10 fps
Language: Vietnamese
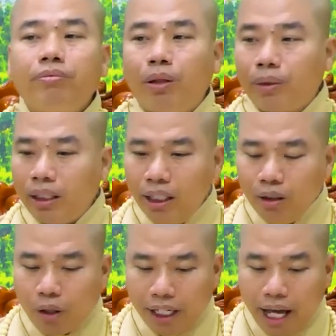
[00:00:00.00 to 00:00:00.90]
một thanh
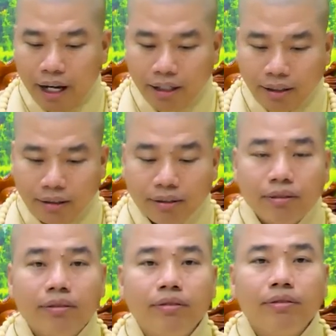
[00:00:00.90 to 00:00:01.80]
niên ngoài đời
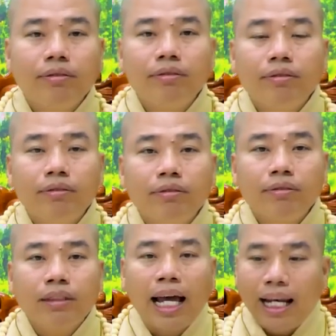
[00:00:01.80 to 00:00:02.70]

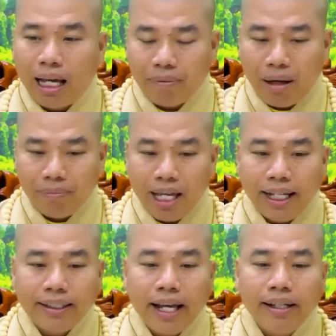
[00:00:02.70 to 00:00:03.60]
tay làm hàm
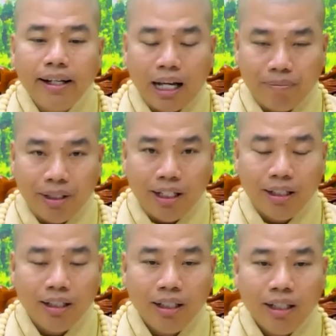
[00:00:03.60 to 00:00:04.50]
nhai tay ngưng hàm nhịn
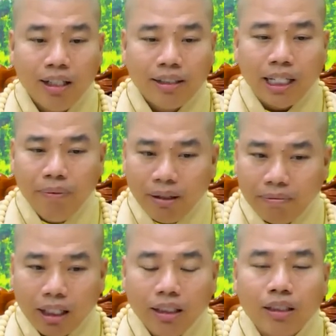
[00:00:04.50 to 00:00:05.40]
chỉ biết
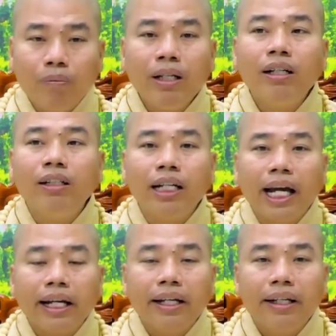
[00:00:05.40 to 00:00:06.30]
mình không biết người
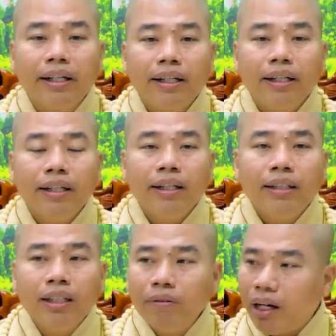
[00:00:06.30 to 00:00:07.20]
khác
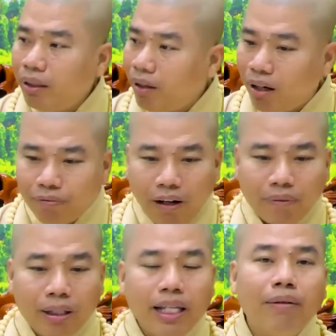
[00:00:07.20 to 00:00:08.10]
như vậy mà học
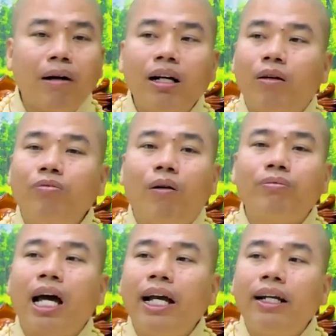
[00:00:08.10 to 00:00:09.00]
Phật bây giờ mở rộng
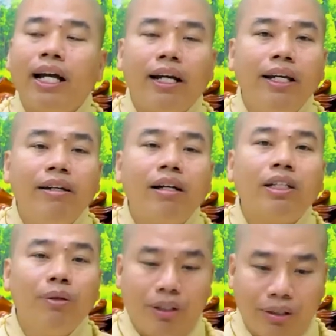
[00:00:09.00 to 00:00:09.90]
vòng tay ra nghĩ rất
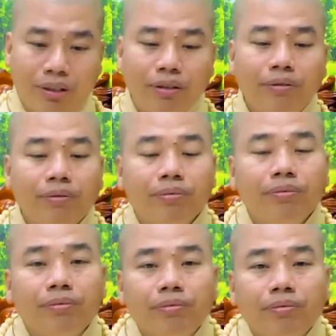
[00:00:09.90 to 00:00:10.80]
nhiều người
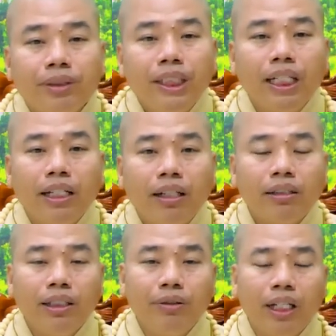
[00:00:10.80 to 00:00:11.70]
suy nghĩ
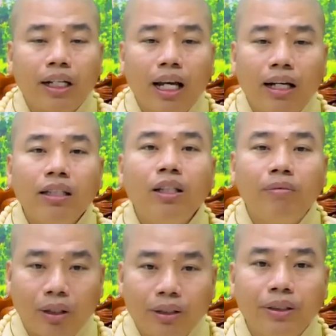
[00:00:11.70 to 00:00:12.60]
rất nhiều việc lợi ích cho
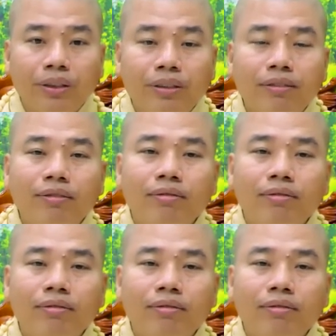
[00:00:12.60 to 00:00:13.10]
mọi người